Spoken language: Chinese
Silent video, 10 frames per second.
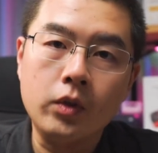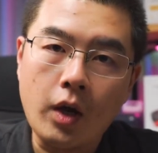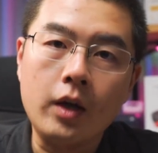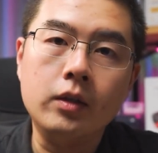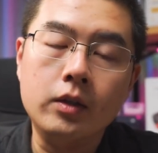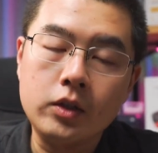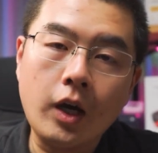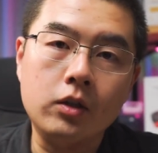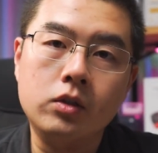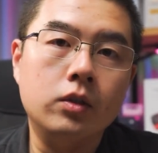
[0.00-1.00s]
它的
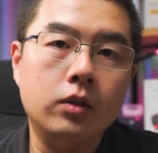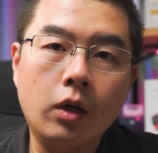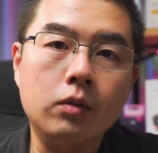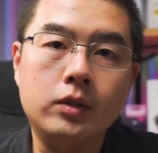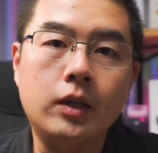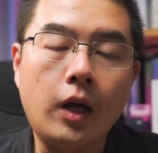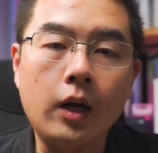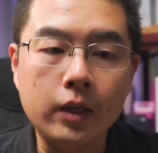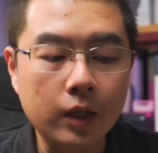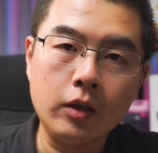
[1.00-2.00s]
价值到底在
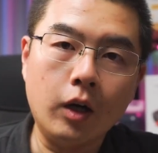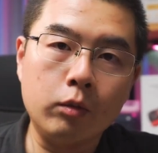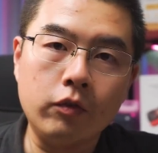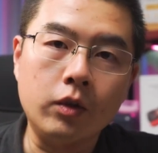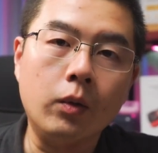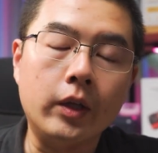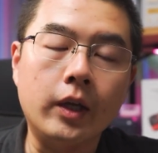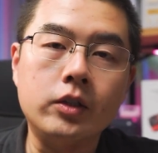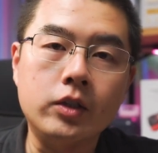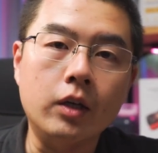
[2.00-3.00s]
哪里？第二部分呢，会给
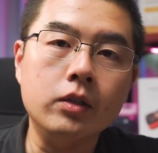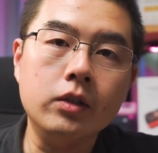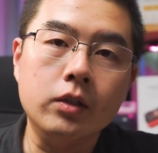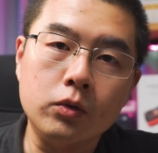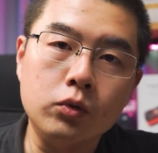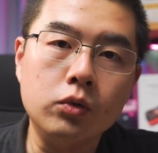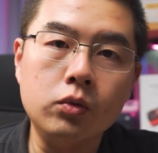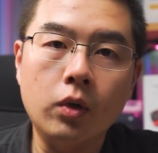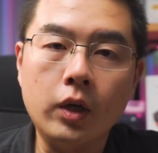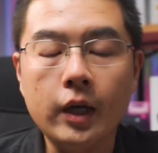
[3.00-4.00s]
大家详细的去
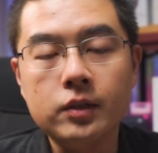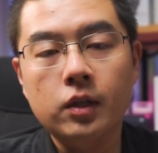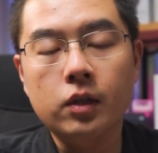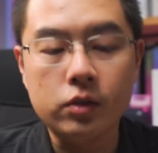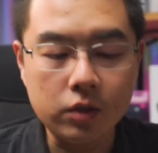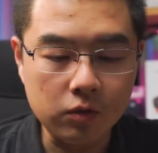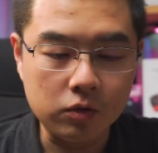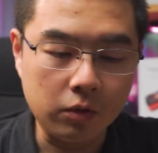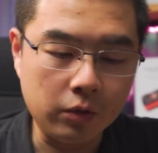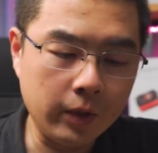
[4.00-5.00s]
做开箱和上
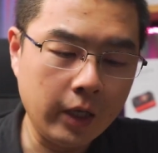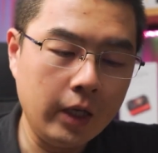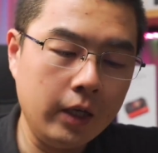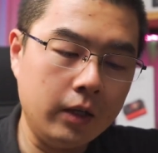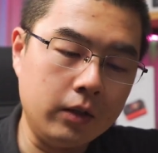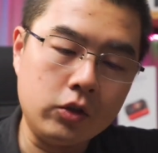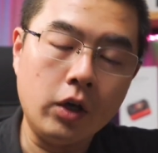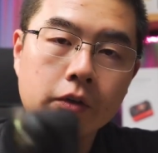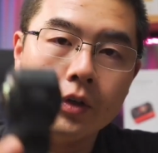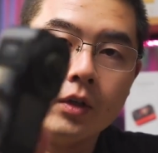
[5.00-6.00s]
手，因为这
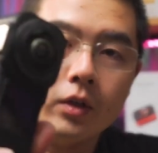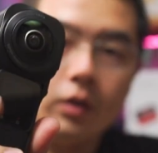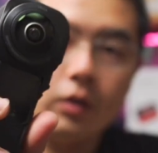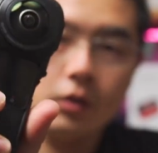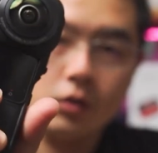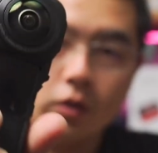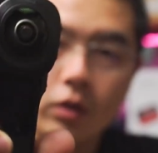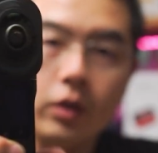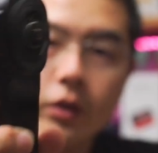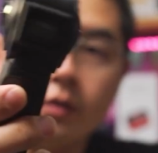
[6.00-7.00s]
样一个整个